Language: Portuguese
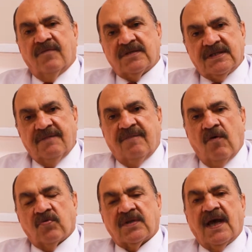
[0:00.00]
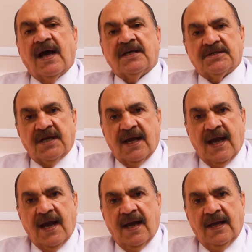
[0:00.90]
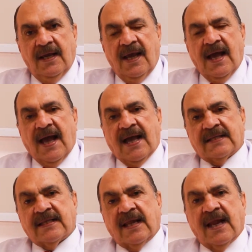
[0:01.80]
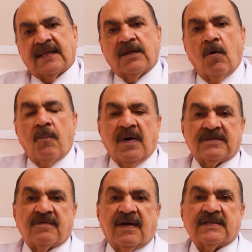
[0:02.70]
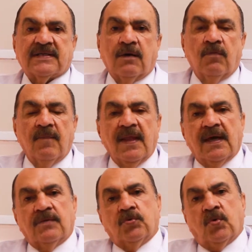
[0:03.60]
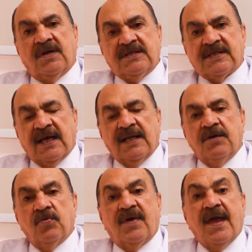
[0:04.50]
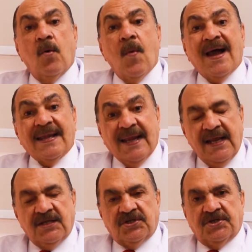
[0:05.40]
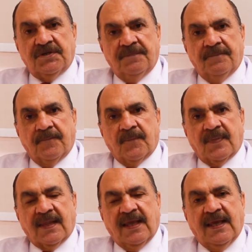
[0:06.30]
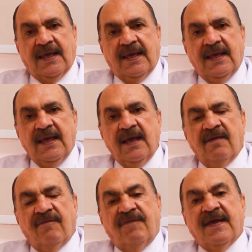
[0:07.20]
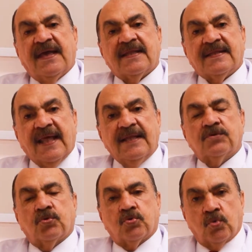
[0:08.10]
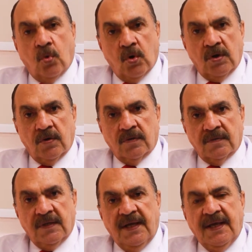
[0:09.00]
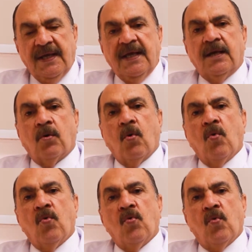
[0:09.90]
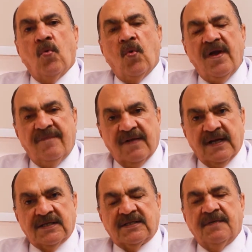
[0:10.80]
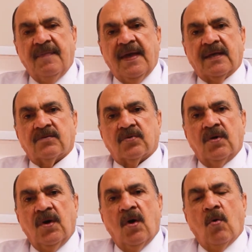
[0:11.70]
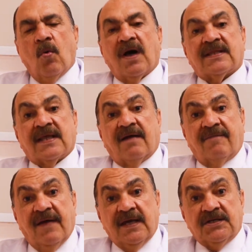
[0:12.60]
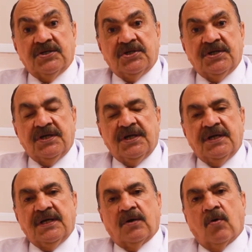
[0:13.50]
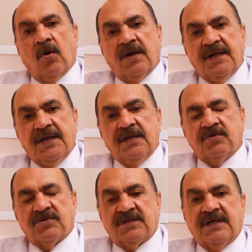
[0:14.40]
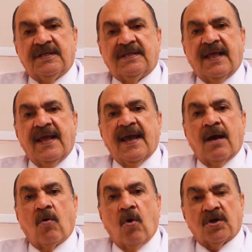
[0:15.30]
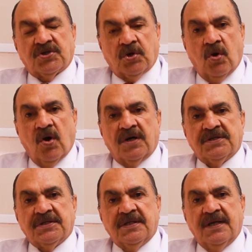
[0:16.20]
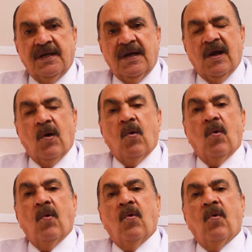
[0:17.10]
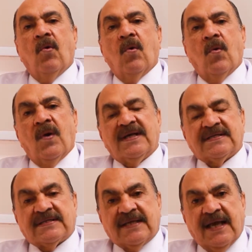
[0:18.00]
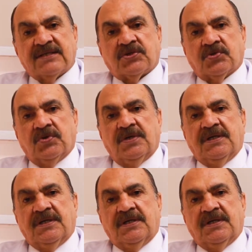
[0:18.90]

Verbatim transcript: você volta a enxergar. A catarata é uma opacificação do cristalino, que é uma lente que fica dentro do olho. E com o envelhecimento, ou através de colírios que tenha corticoide, o, o excesso